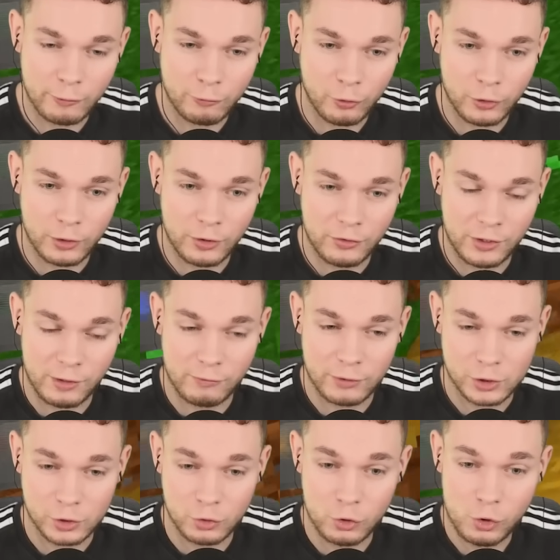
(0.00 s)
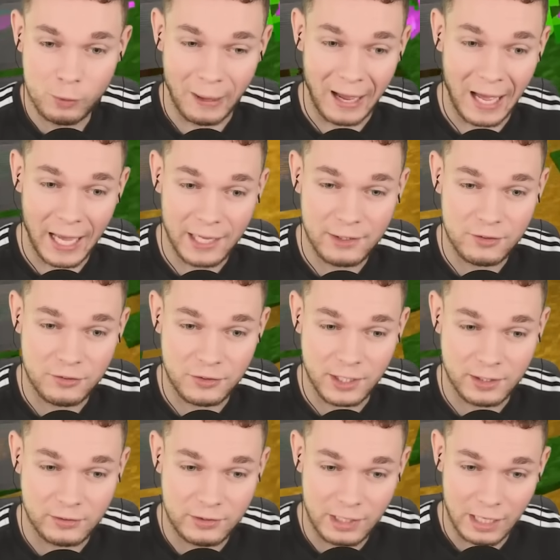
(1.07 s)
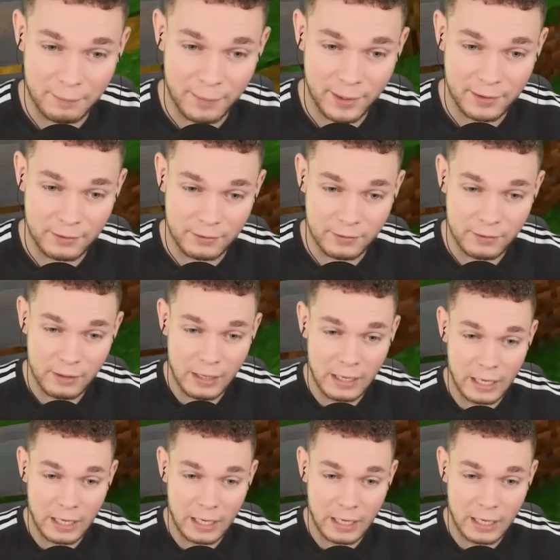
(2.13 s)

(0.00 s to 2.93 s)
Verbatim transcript: Freunde, sehen wir schon über ein Stack Diamanten.